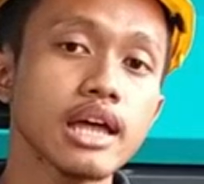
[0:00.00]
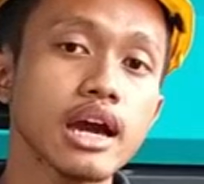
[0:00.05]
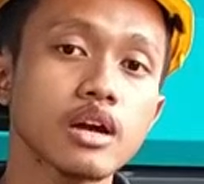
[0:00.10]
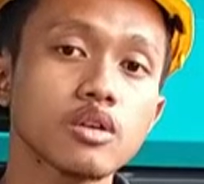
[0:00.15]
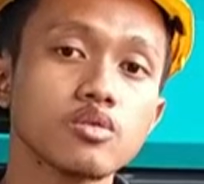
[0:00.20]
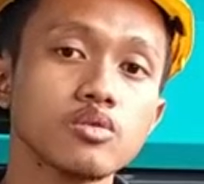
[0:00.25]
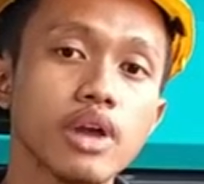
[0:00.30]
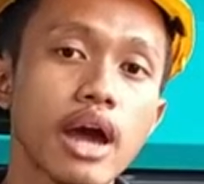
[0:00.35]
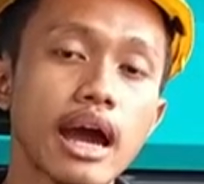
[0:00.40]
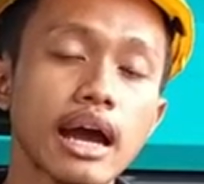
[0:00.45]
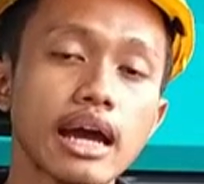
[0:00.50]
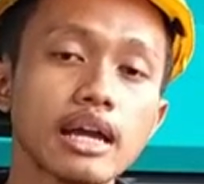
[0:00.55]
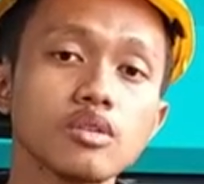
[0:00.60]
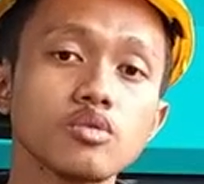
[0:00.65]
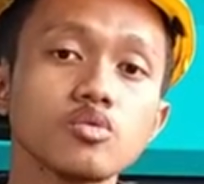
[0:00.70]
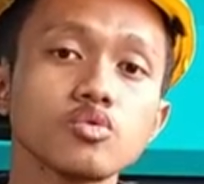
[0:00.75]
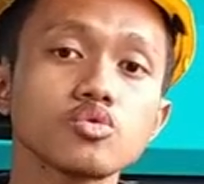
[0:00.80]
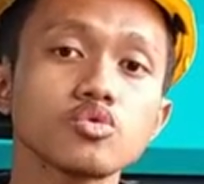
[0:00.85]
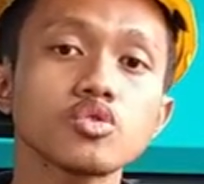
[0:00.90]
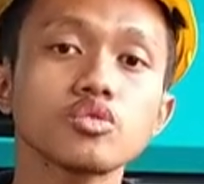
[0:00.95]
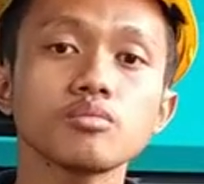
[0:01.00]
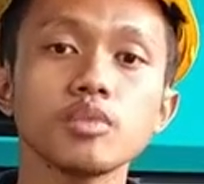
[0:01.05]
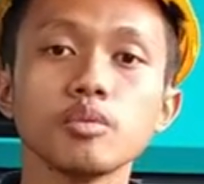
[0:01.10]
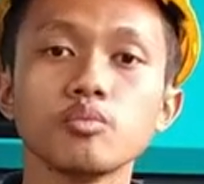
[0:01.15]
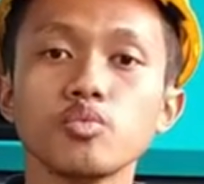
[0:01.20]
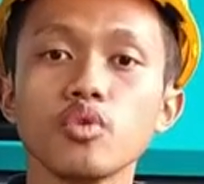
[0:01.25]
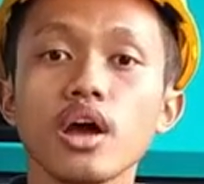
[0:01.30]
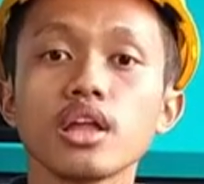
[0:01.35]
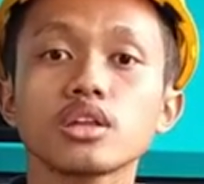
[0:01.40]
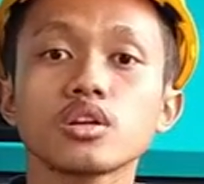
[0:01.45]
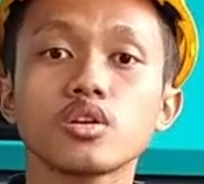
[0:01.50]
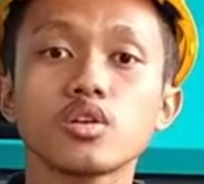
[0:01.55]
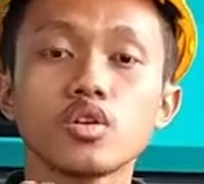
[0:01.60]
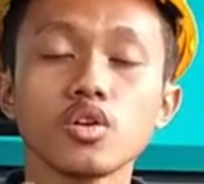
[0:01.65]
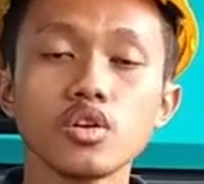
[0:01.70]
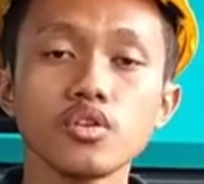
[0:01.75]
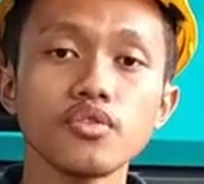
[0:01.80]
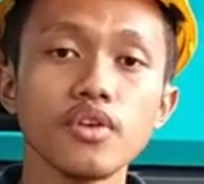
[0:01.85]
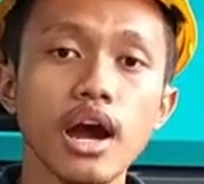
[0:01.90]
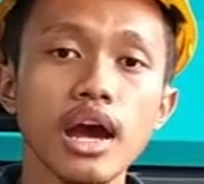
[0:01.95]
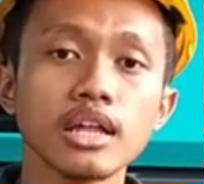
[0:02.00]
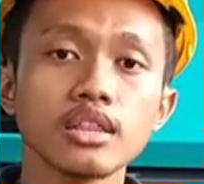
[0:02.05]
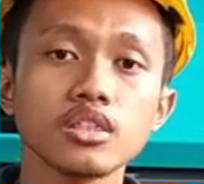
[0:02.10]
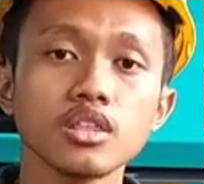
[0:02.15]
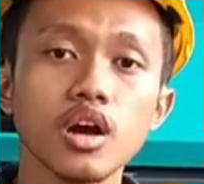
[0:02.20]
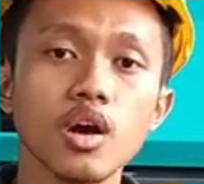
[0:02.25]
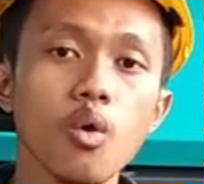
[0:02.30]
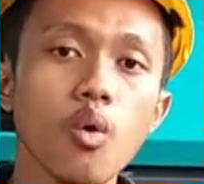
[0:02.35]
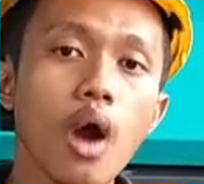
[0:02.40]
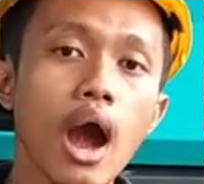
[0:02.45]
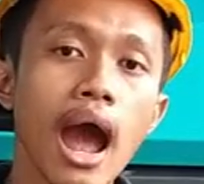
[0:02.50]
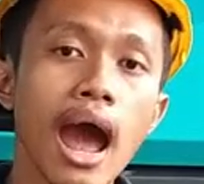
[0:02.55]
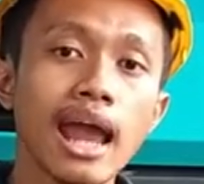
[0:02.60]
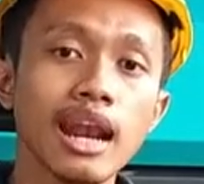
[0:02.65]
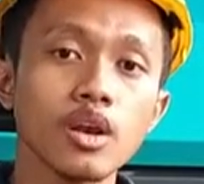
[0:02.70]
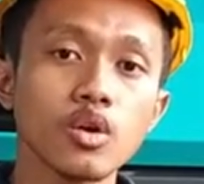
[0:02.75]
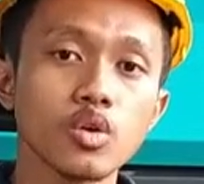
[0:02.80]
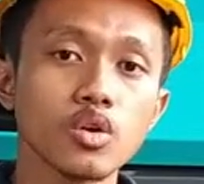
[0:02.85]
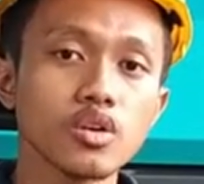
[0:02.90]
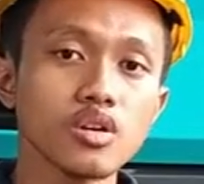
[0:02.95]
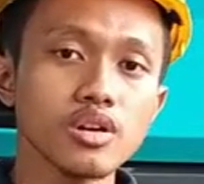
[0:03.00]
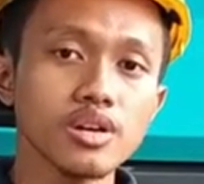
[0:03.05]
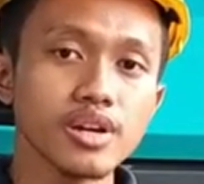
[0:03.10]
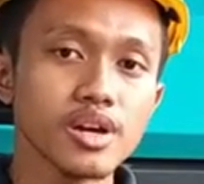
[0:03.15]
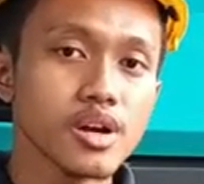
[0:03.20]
kita gunakan untuk membuat groove atau alur